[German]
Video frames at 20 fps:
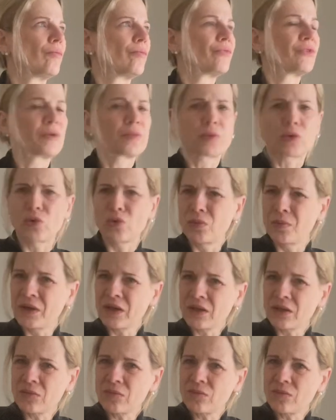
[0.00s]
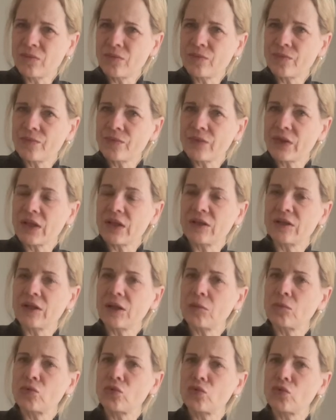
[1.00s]
die Probe,
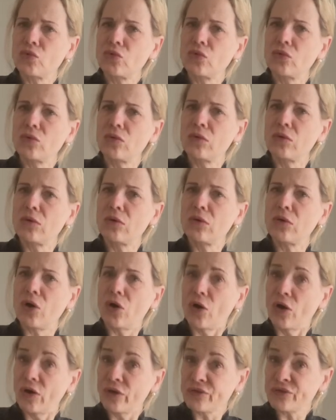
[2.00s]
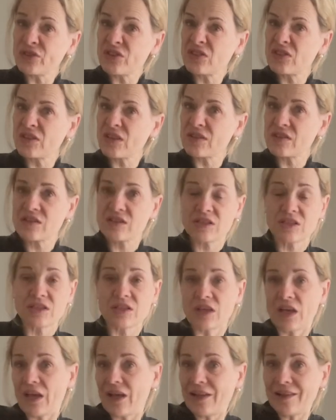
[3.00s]
indem du hoffst, dass sie
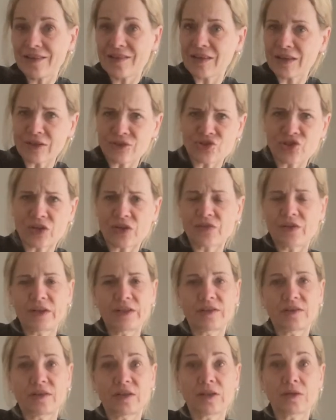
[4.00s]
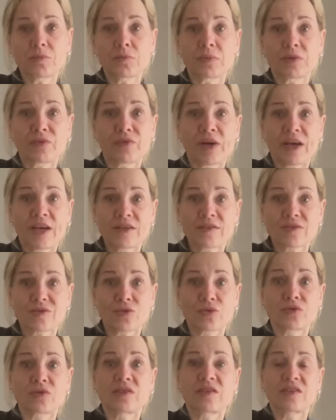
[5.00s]
hellserische Qualitäten
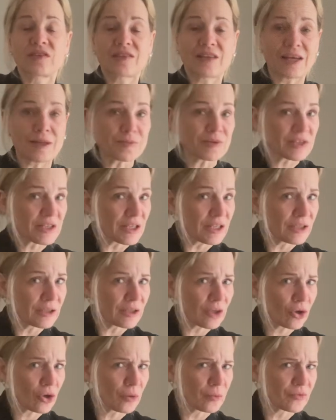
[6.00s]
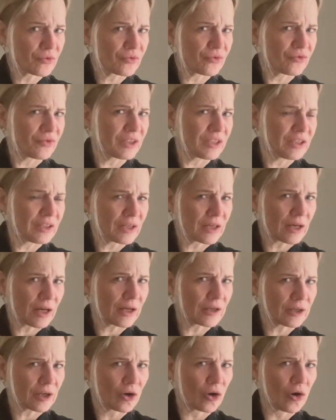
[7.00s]
beweist und selbst dahinter kommt, wie dir
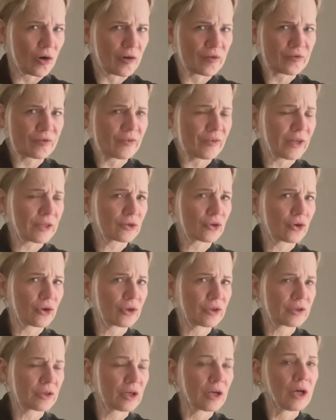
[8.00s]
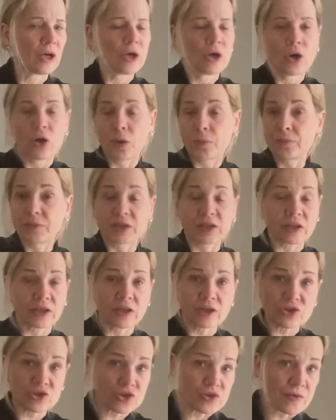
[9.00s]
gerade geholfen werden könnte, ob mit
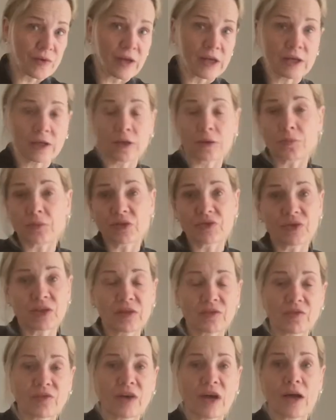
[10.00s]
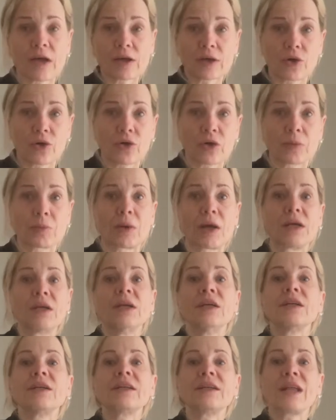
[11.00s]
Reden, Schweigen, mit welchen Fragen auch immer.
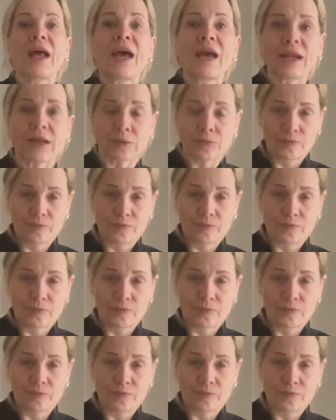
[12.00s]
Nein,